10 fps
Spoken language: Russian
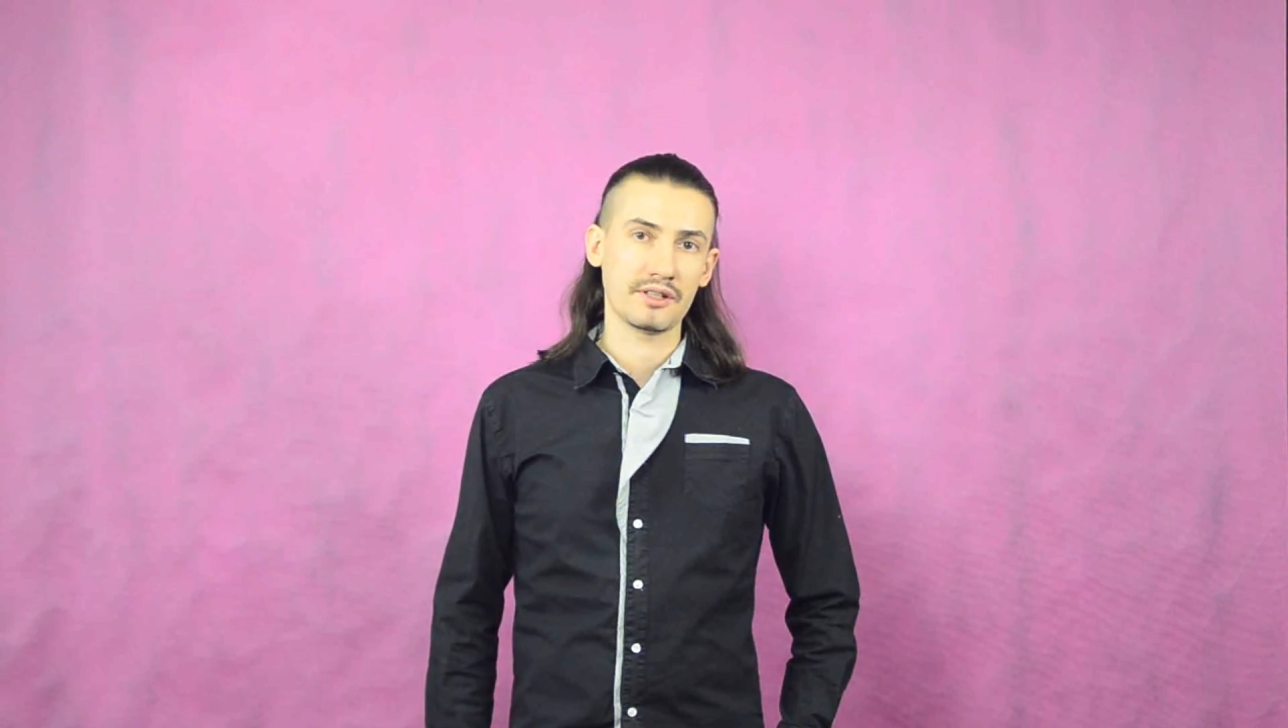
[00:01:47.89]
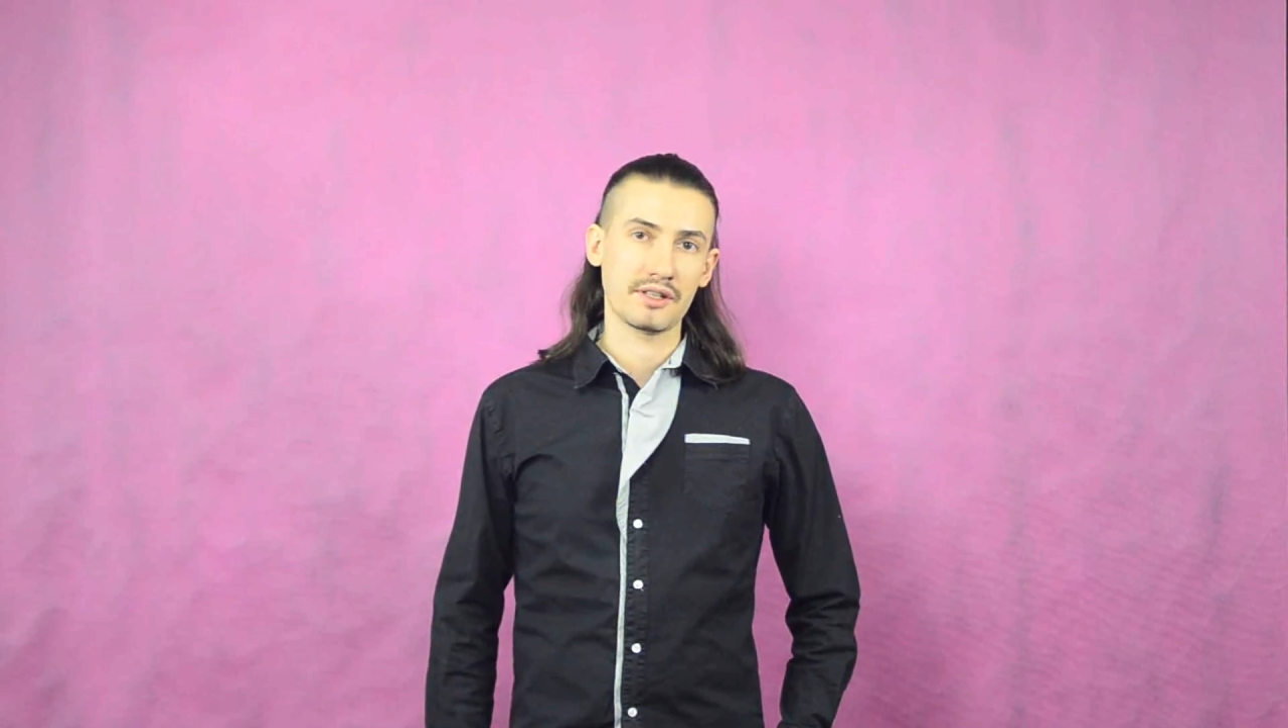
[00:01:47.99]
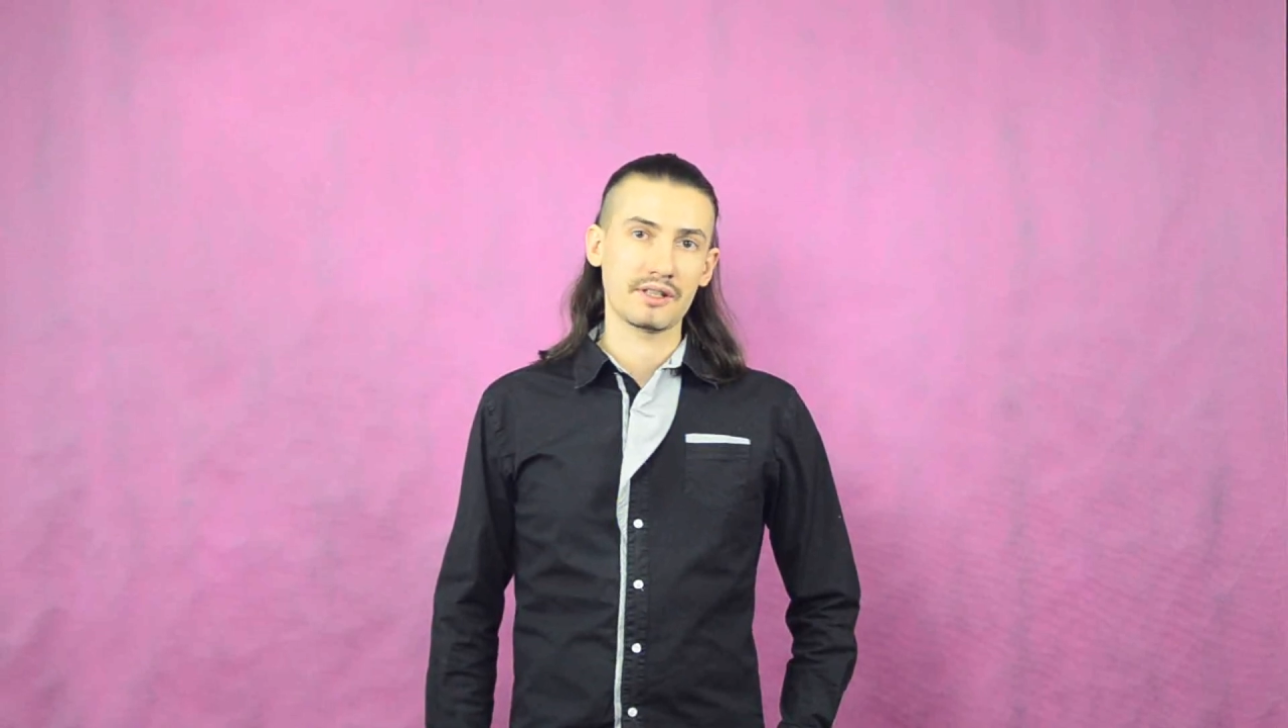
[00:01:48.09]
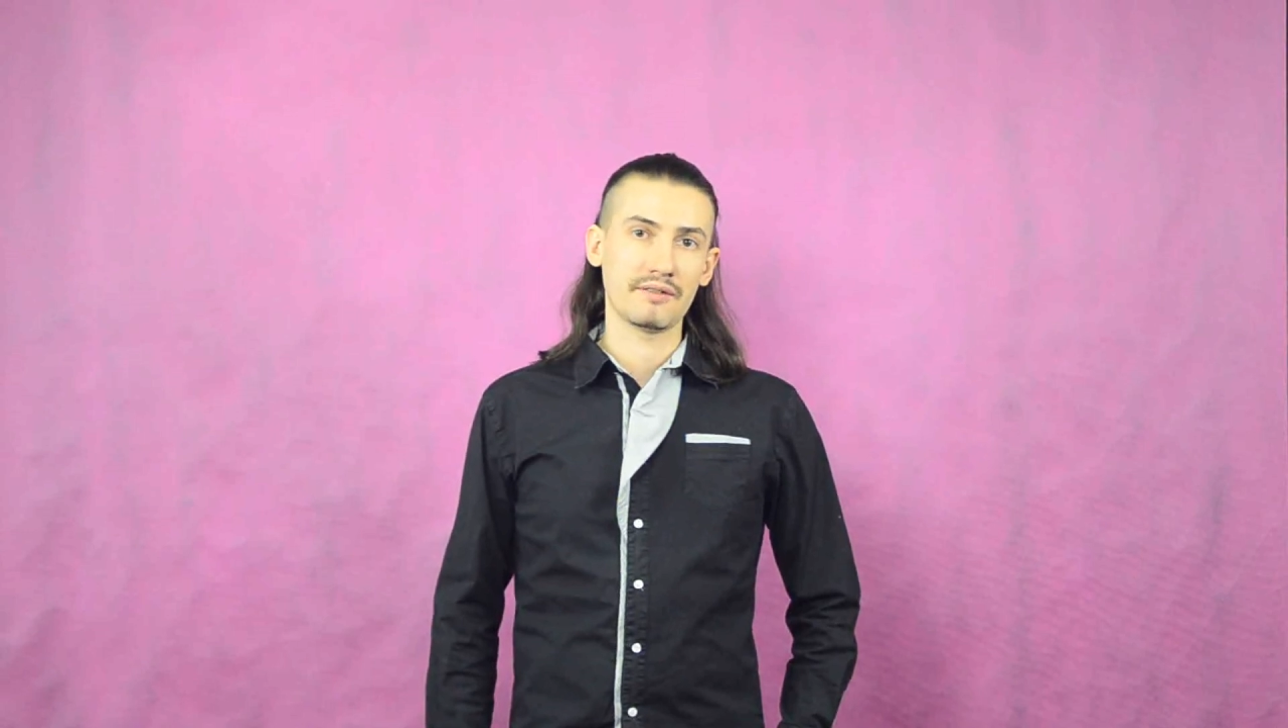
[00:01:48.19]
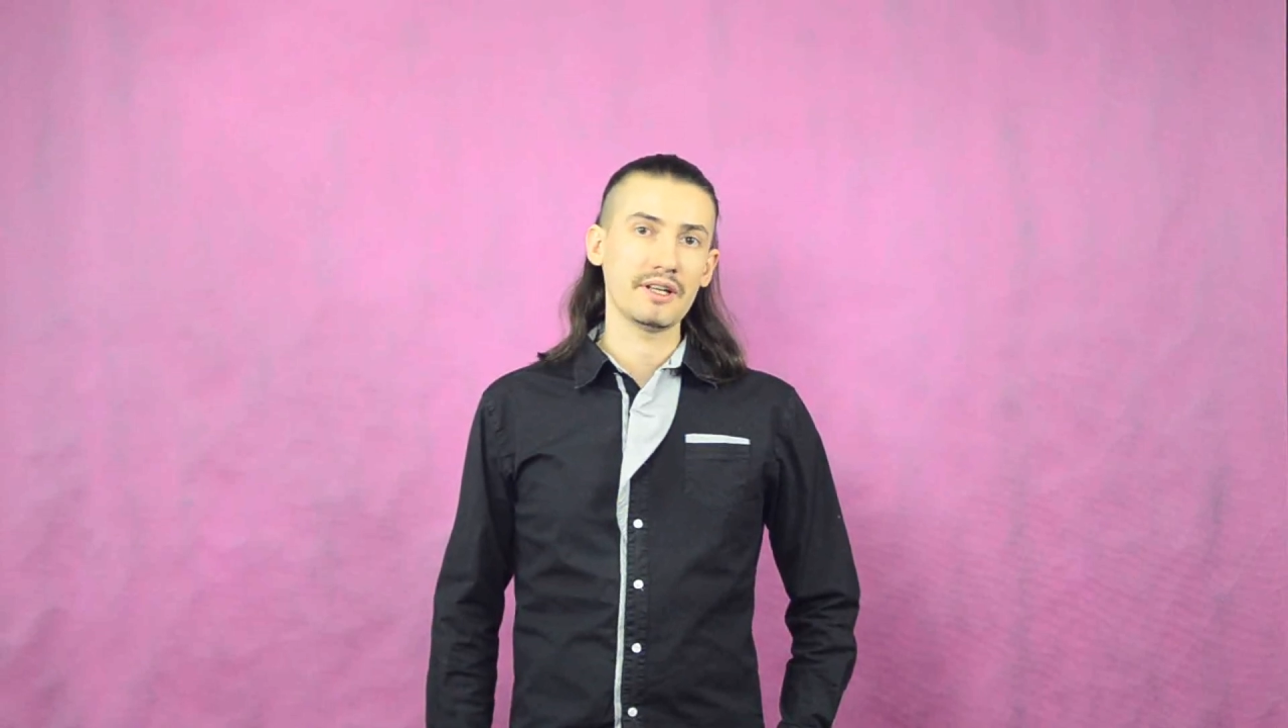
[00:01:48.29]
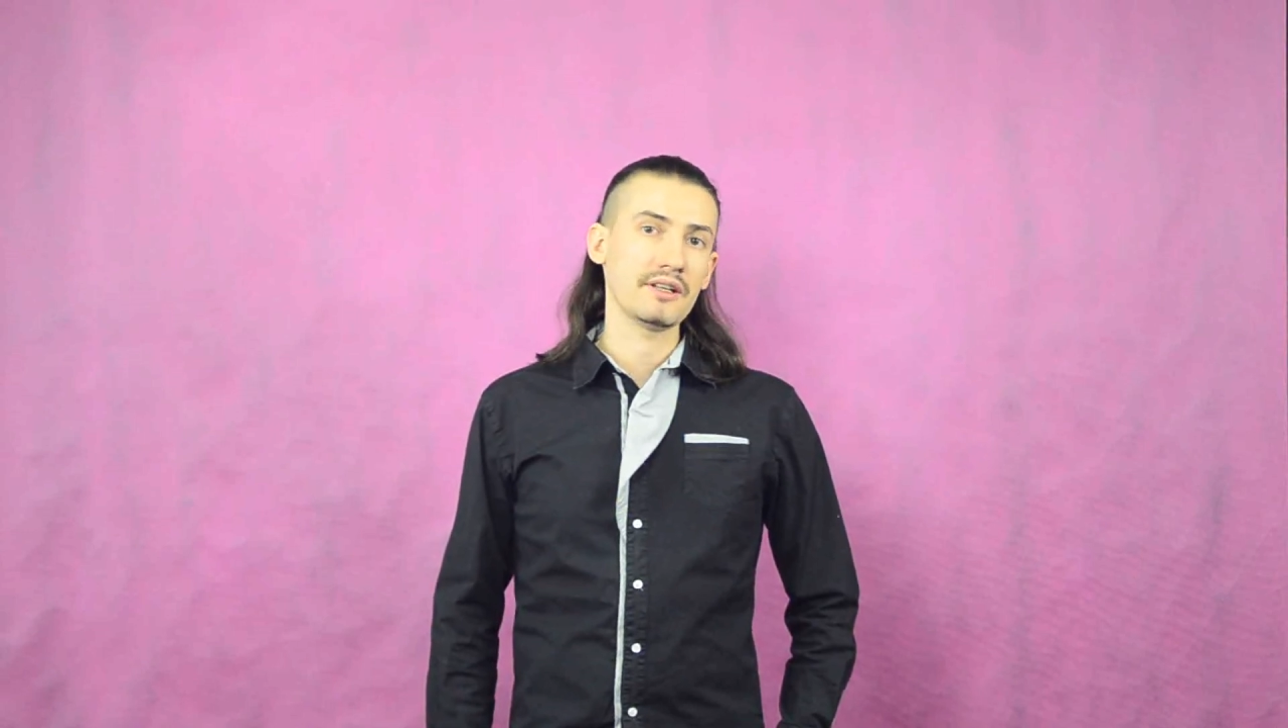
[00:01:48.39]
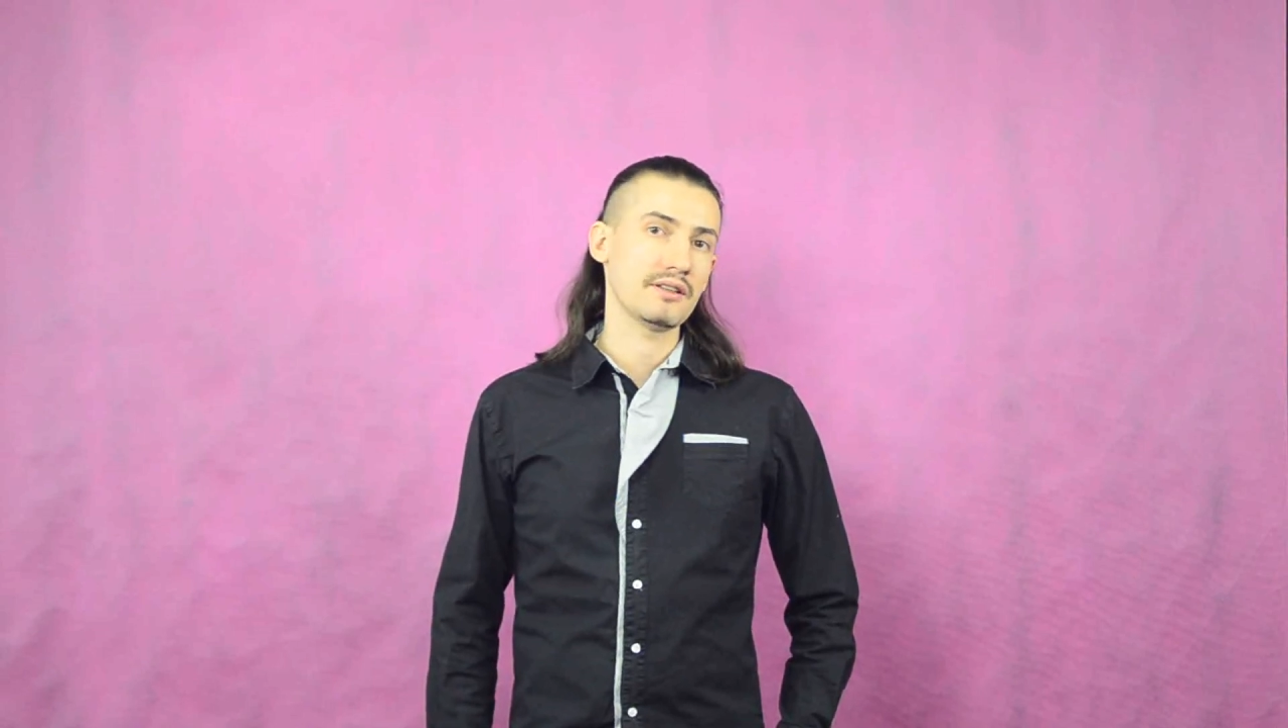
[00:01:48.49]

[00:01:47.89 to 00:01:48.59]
заставляет